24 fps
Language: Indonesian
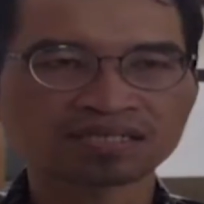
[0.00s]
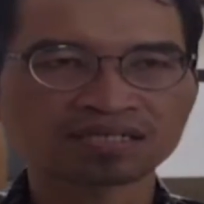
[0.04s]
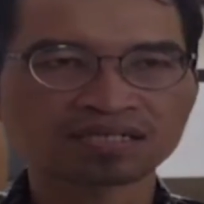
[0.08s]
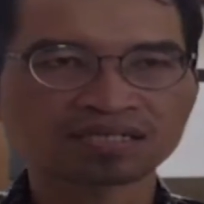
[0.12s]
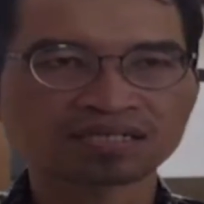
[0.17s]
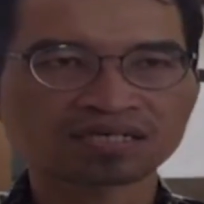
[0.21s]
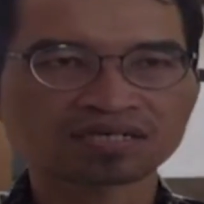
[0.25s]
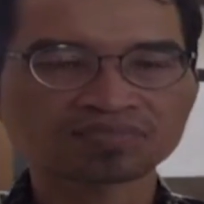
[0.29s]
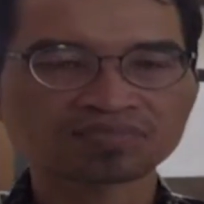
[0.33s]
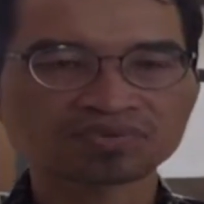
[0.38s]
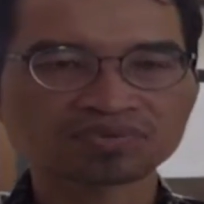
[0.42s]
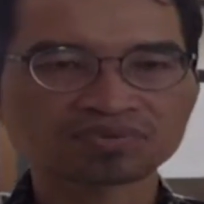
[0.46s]

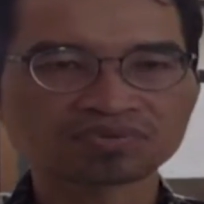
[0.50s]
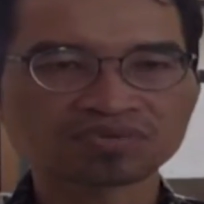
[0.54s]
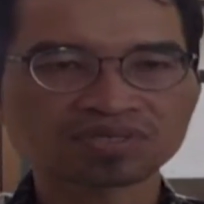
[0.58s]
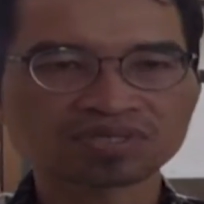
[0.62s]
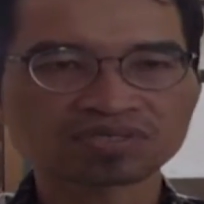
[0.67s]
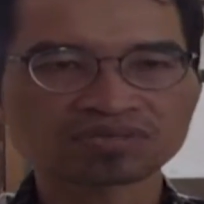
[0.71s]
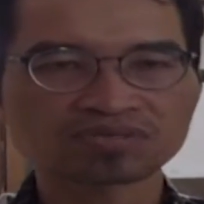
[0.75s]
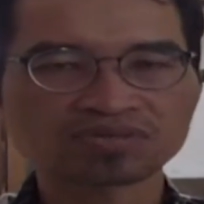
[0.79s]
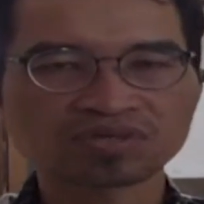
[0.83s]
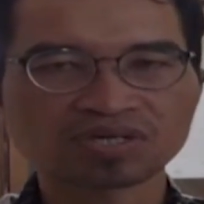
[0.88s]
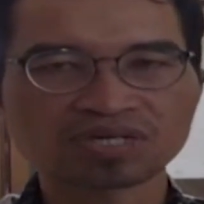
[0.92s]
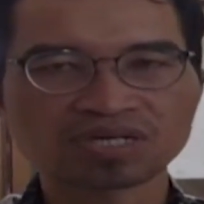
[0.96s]
uh,
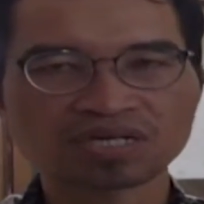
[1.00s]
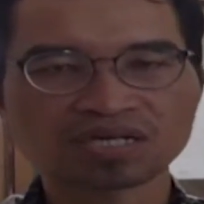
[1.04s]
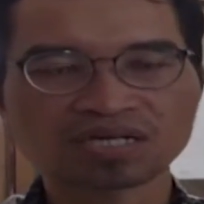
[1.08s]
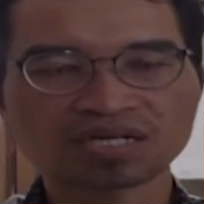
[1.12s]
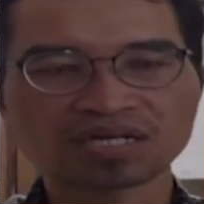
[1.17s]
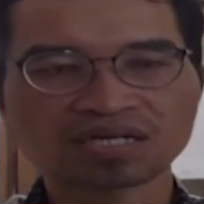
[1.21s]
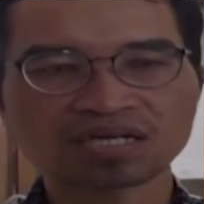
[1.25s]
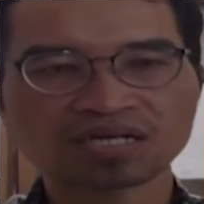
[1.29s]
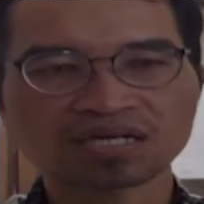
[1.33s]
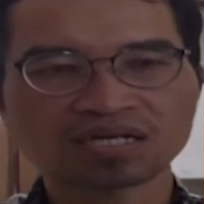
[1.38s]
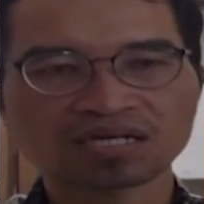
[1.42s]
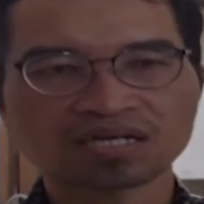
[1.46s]
kebutuhan
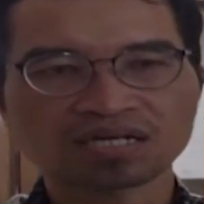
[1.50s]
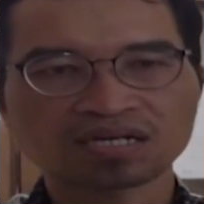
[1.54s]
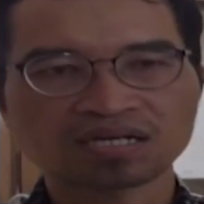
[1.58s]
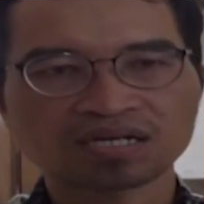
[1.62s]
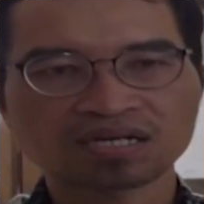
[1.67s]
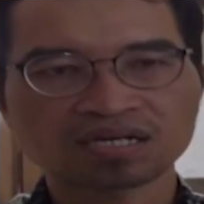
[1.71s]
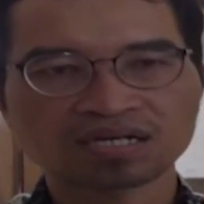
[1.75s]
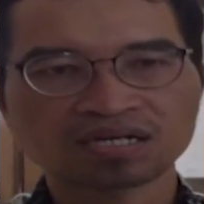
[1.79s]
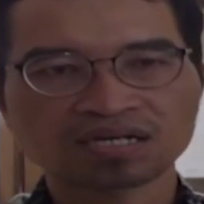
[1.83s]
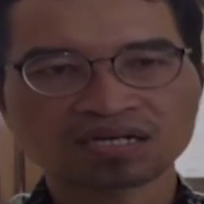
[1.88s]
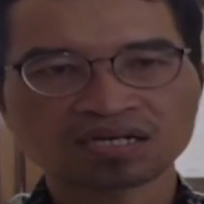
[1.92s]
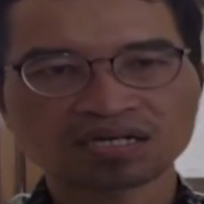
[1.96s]
suara
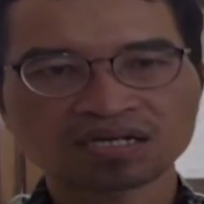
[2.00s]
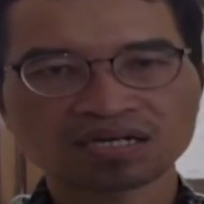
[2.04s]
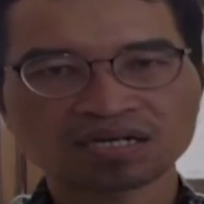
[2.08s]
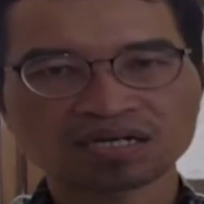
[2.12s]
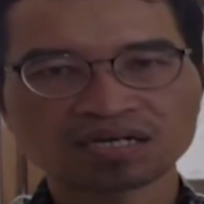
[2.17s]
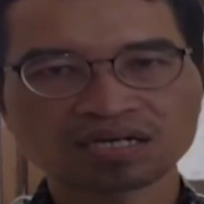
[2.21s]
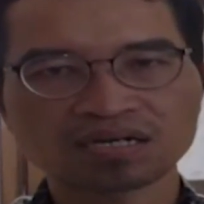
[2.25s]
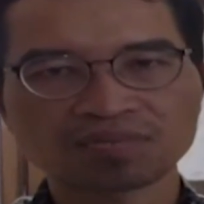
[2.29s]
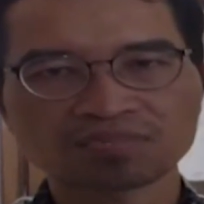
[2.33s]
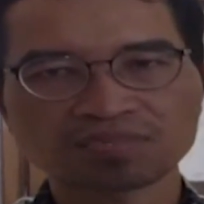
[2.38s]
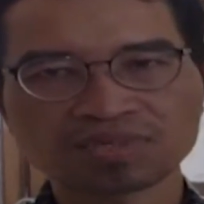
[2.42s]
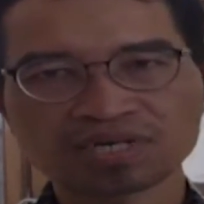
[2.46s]

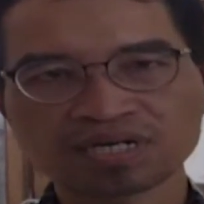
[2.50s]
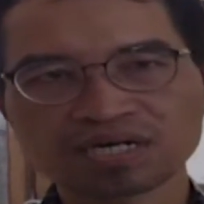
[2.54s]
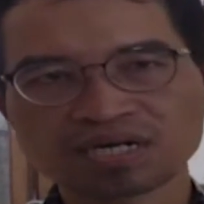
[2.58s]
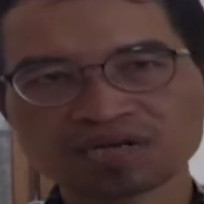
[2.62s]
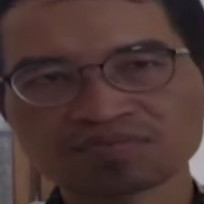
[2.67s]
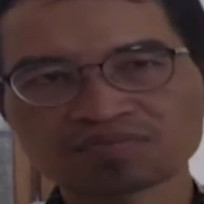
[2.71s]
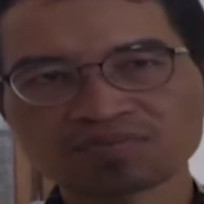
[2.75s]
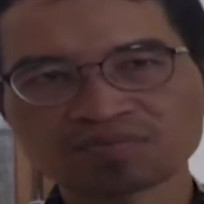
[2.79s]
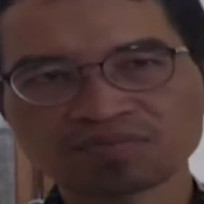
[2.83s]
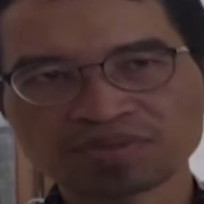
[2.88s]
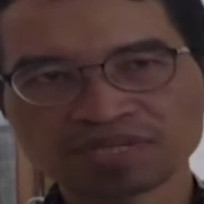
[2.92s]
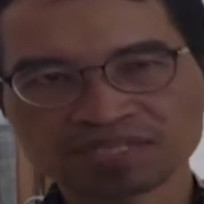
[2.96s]
uh, per
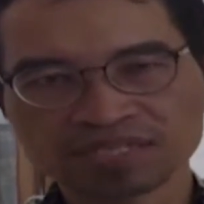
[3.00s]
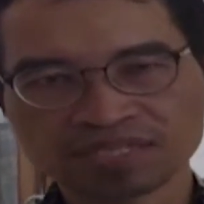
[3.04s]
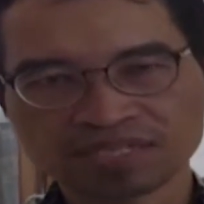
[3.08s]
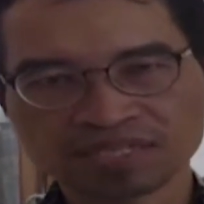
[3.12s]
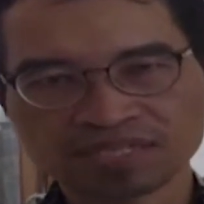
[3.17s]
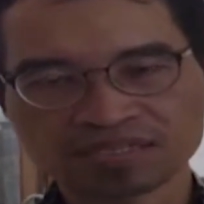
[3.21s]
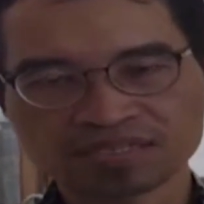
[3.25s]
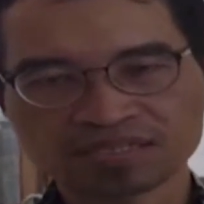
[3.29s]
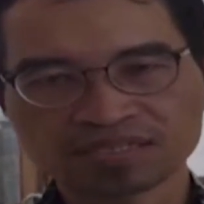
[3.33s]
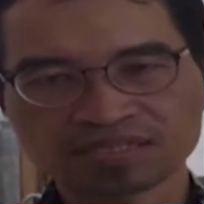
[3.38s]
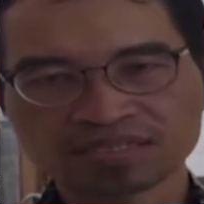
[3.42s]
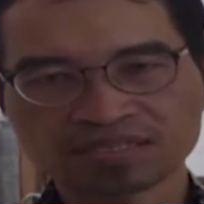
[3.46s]

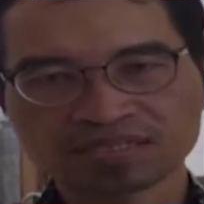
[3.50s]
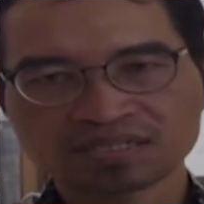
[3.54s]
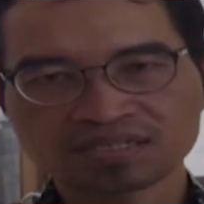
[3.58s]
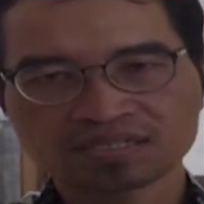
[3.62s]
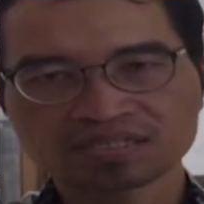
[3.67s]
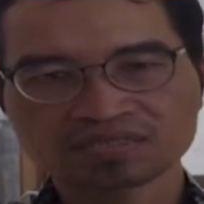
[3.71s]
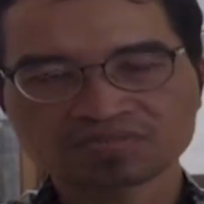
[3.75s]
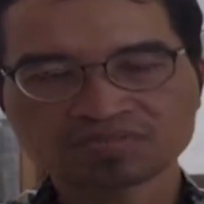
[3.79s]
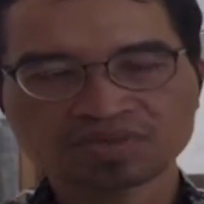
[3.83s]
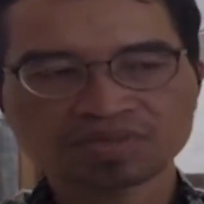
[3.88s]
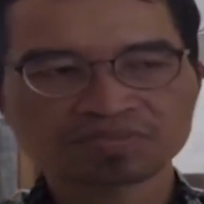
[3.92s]
kabupaten. Hmm.